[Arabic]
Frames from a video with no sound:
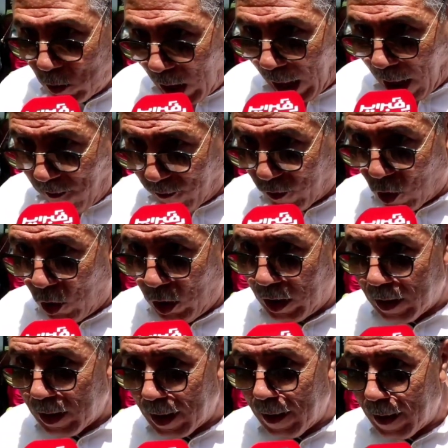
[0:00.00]
واخا
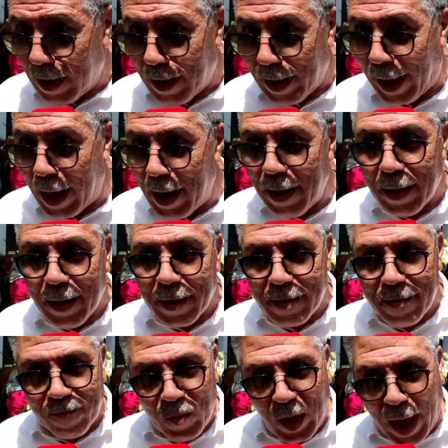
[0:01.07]
مفتوح
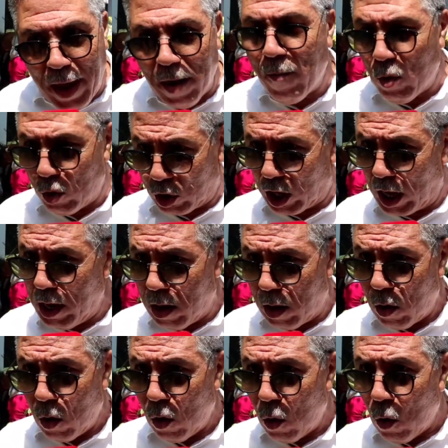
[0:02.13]
غير مجدي
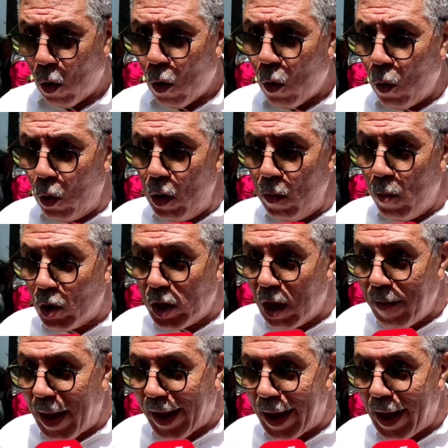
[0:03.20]

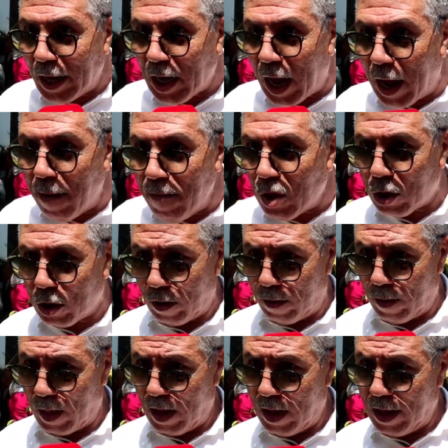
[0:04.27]
والمدير ما كيحترمش
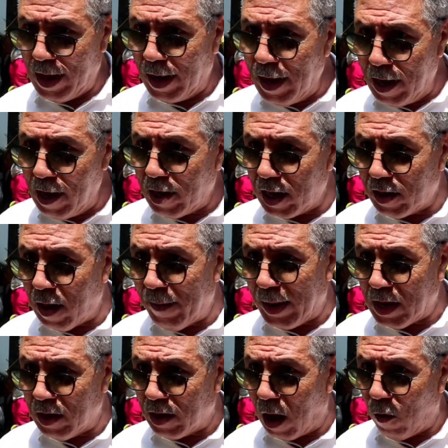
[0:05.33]
يعني
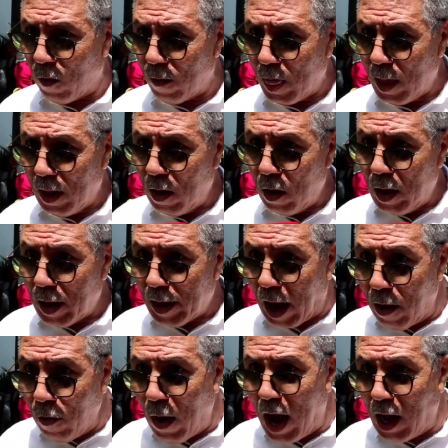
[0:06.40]
الالتزامات نتاعو
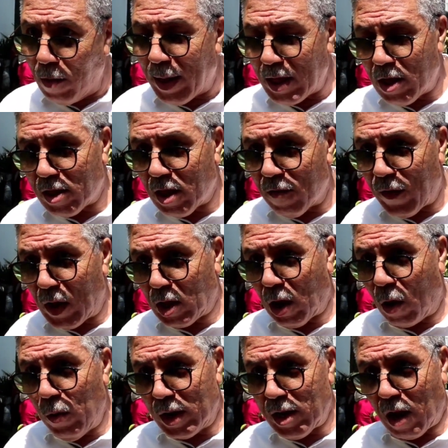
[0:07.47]
كان واعد باش يصرف
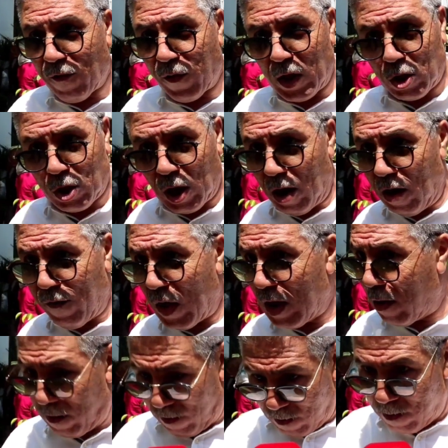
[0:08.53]
التعويضات في هذا الشهر اللي
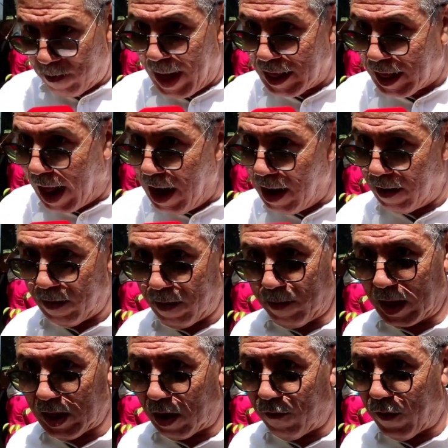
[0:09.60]
فات مازال
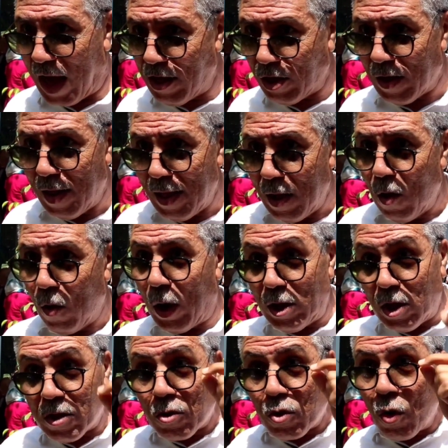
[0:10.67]
ما صرفهاش
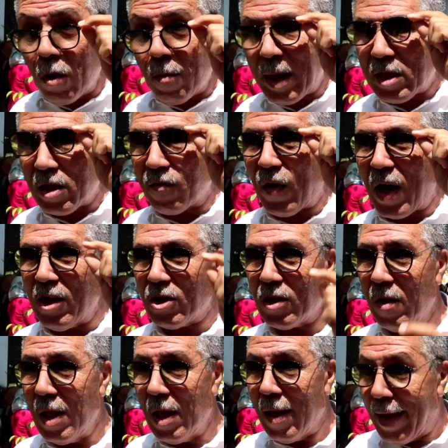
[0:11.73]
وهذه ست شهور ما صرفهاش
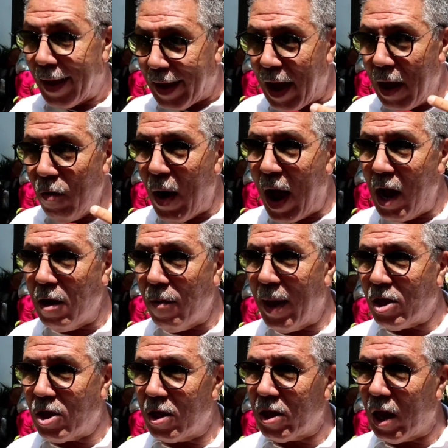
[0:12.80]
كان واعد
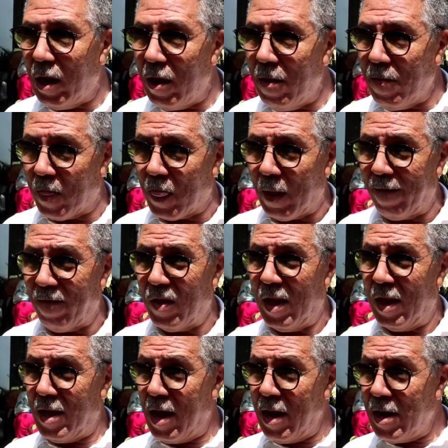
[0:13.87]
باش يسلم
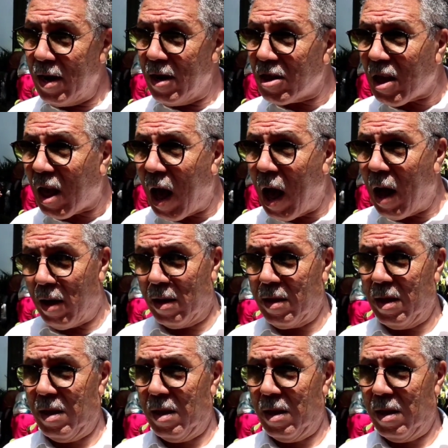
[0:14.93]
يعني نسخه